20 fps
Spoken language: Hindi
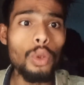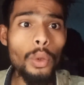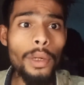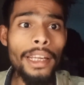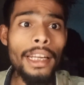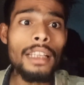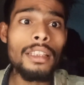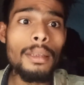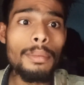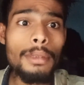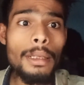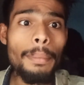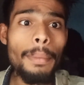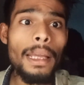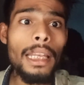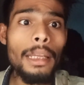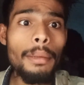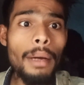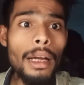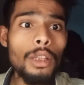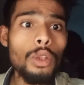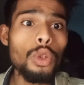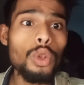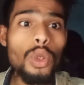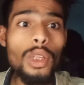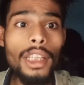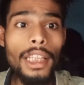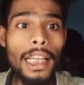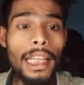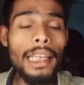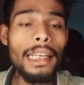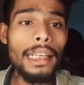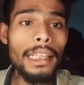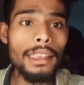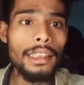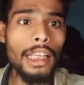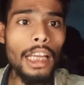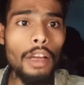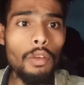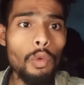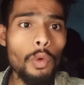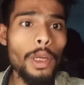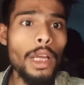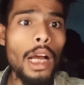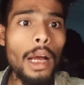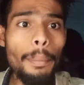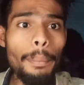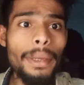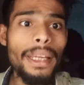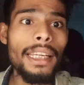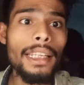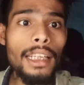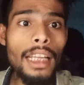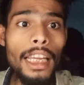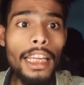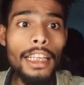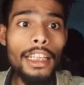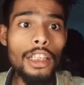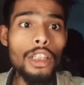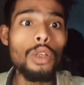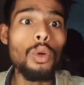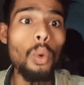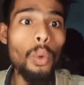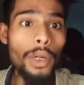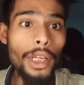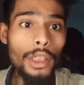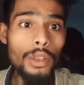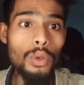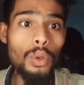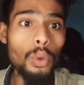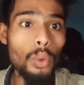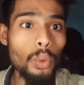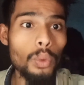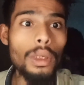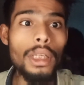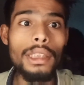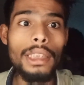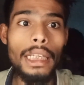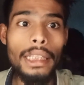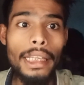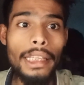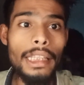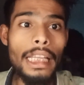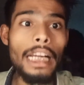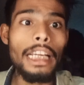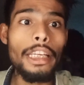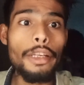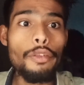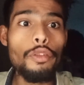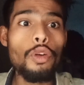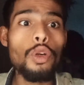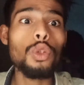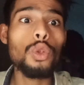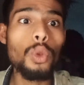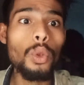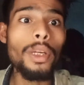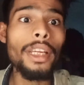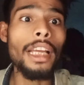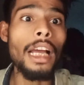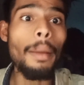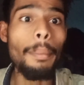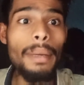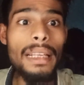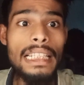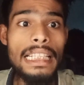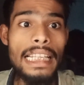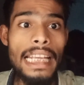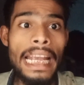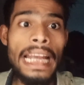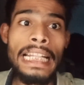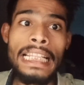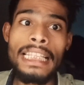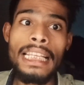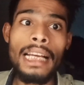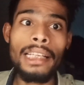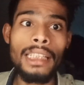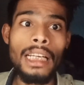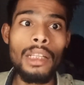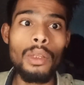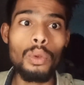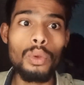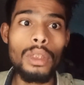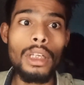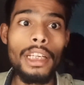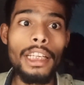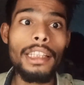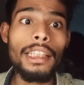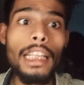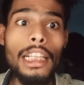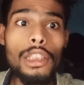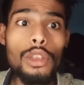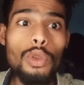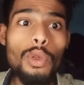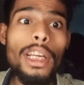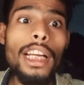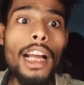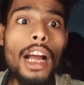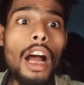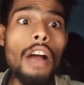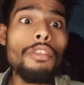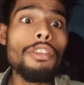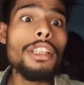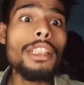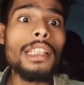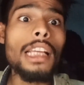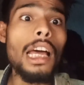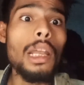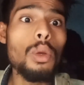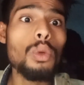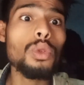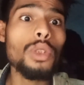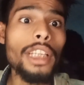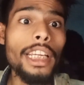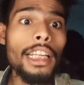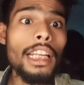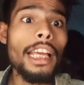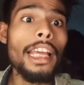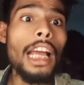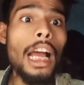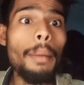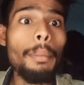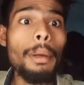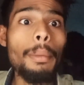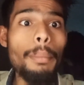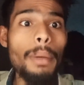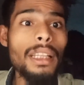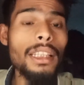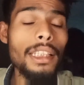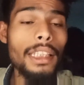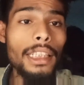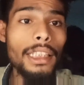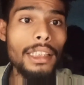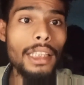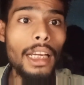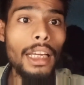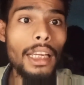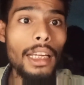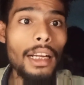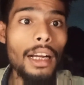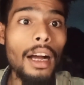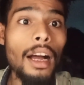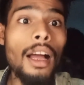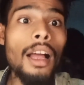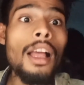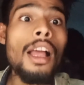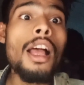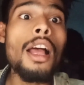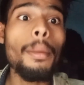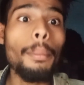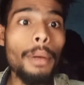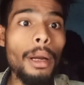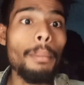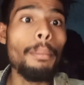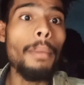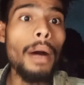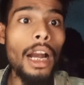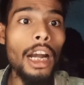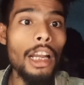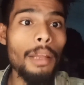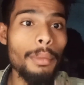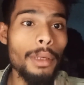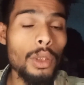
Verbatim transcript: तो है ना सबसे पहली बात तो जो नल रहता है वो यहाँ पे है ना एक कोडेक्स को ढूंढना चाहता है ताकि वो जो है यहाँ पे स्केच से आज़ाद हो सके नल जो है काफ़ी सालों से है ना यहाँ पे बंद रहता है ब्रह्मांड